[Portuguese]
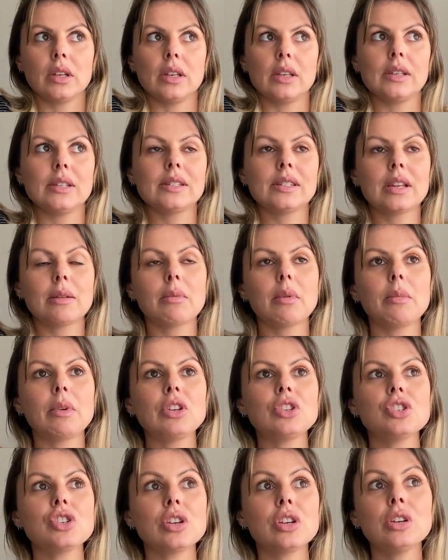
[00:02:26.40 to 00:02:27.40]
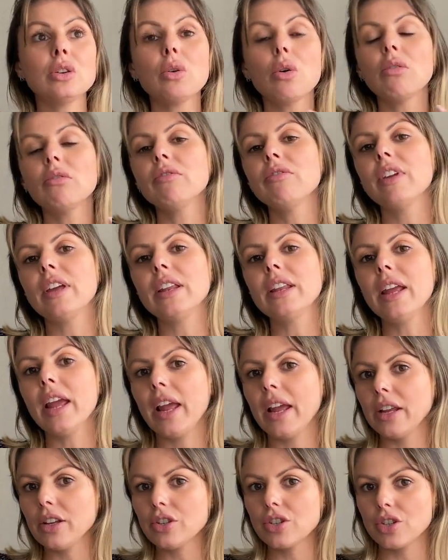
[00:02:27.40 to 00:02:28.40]
extremamente
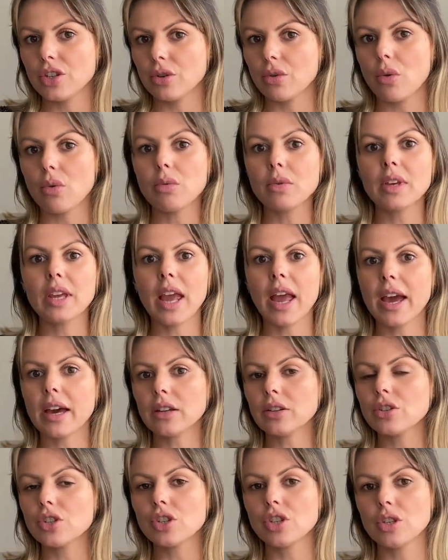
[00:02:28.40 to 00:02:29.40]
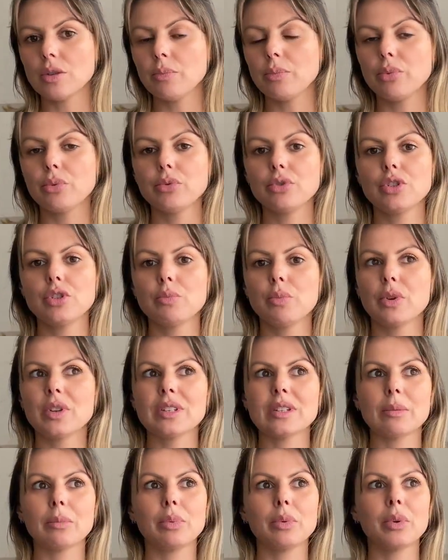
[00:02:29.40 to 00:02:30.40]
inconveniente qualquer tipo de, por
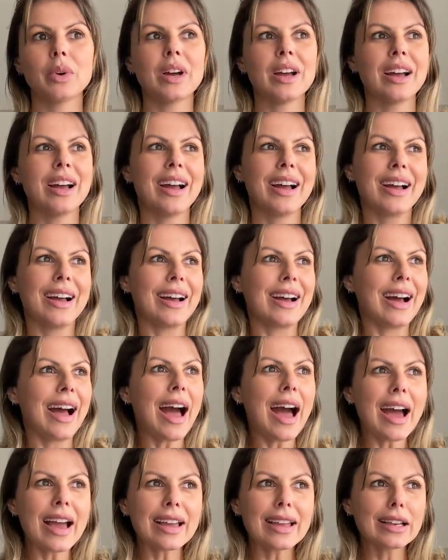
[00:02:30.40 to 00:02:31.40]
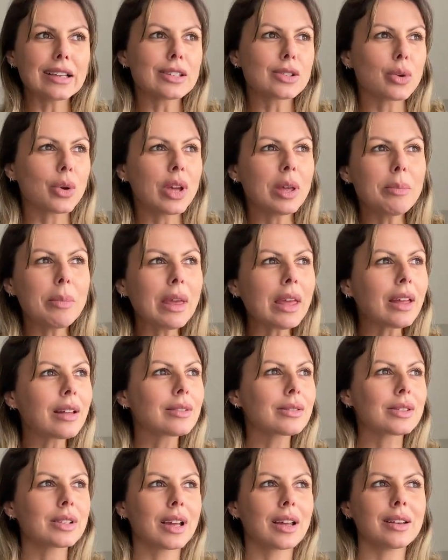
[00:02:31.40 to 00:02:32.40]
exemplo, ah, aqueles
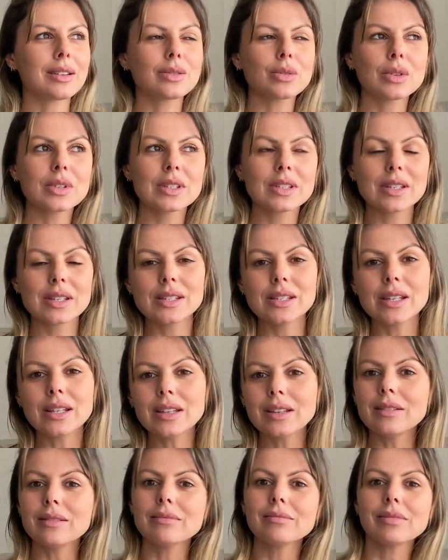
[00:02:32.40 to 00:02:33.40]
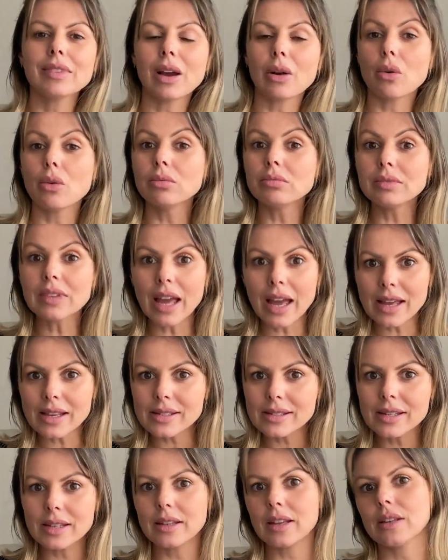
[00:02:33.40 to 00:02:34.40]
corrimentos, aquelas coisas assim que
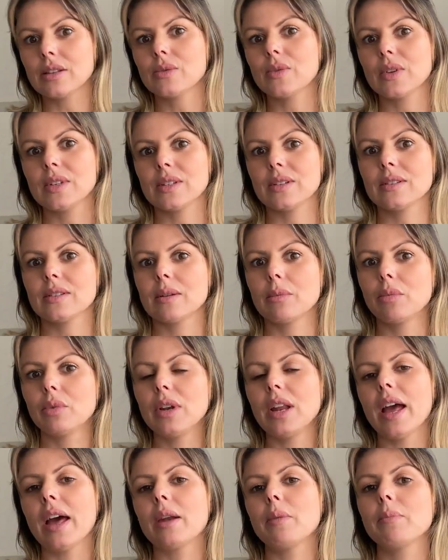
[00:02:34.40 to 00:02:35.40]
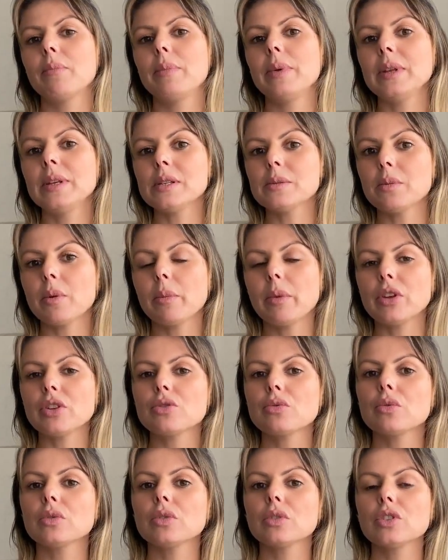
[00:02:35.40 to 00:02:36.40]
acontecem às vezes na mulher, principalmente
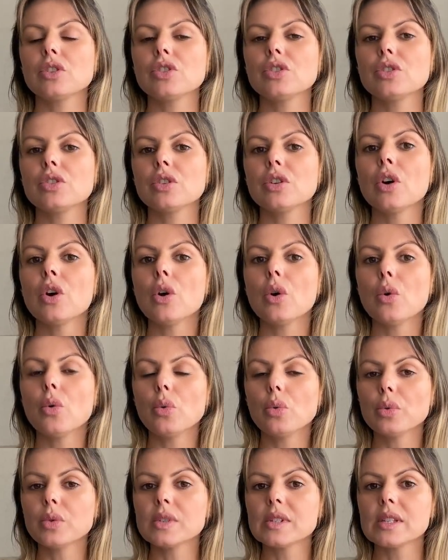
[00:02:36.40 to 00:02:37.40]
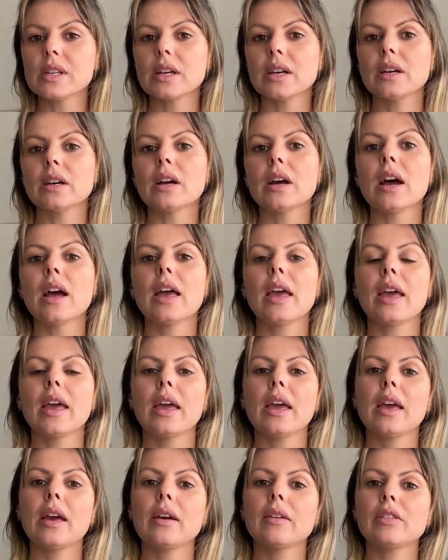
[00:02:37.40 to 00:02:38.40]
quando a gente usa,
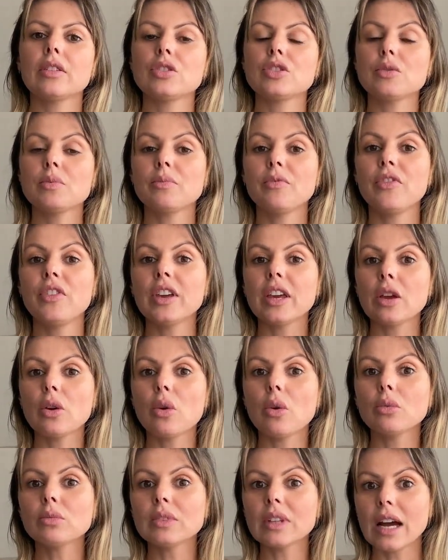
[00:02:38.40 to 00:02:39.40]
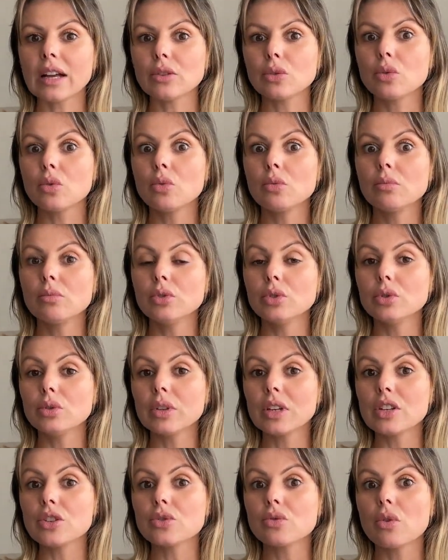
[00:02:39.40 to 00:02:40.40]
é, a gente fica em contato com muito
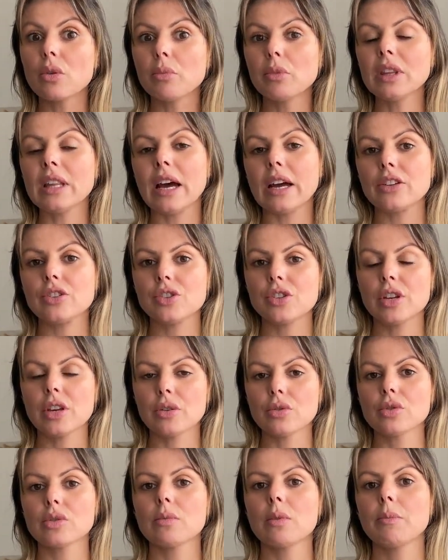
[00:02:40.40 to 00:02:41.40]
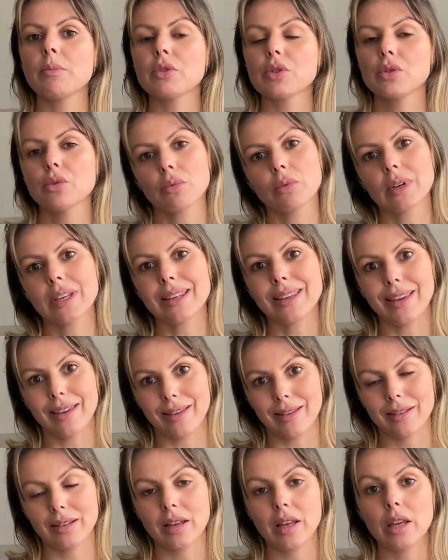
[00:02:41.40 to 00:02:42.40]
grande com a umidade. Eu sou uma pessoa
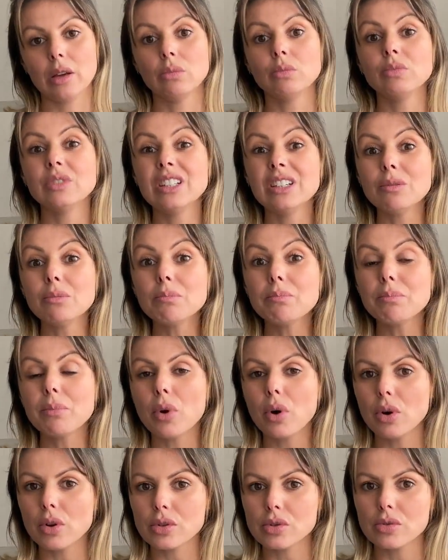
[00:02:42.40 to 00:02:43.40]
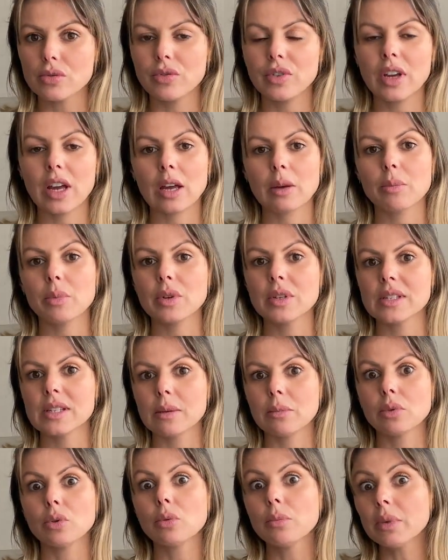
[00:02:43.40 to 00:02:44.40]
que eu não posso ficar, por
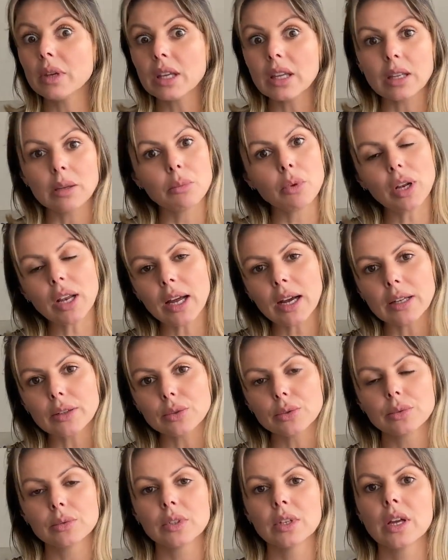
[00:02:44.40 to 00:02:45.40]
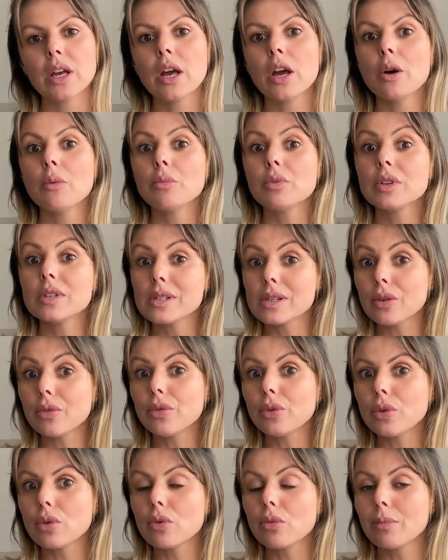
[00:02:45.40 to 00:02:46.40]
exemplo, com biquíni molhado. Porque se eu
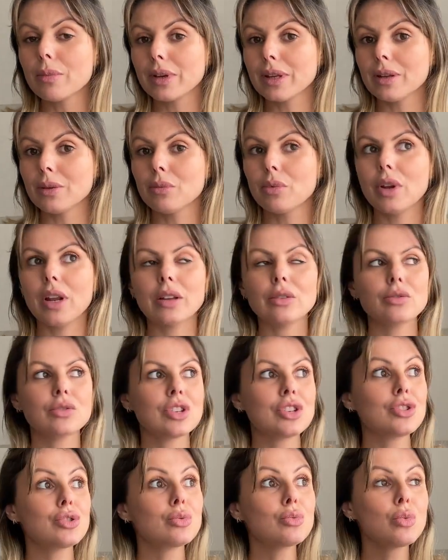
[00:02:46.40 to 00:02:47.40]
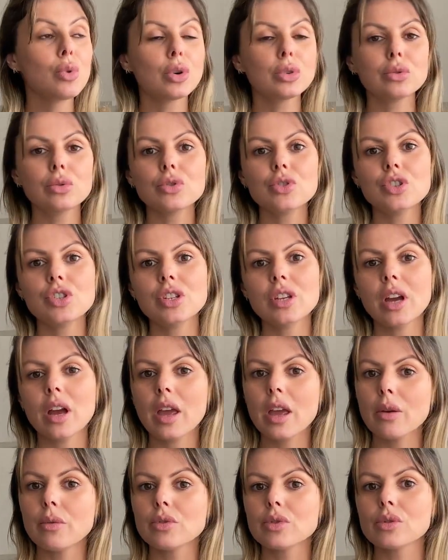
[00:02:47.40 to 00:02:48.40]
fico com biquíni molhado, gente, no outro dia
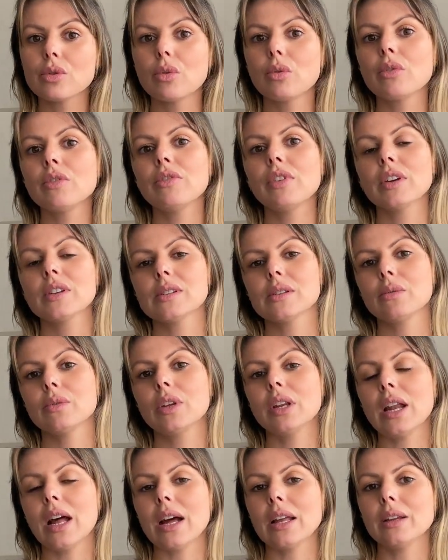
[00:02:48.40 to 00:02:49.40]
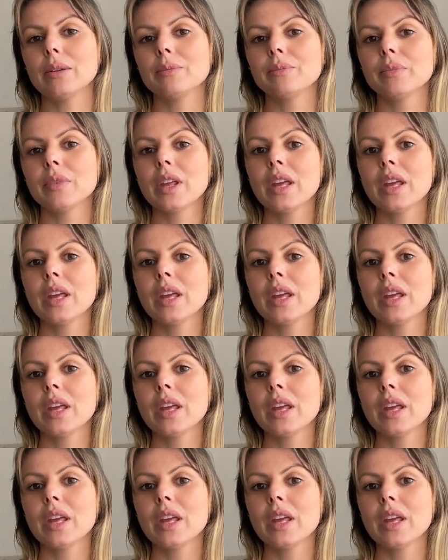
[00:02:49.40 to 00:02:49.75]
eu estou com infecção urinária.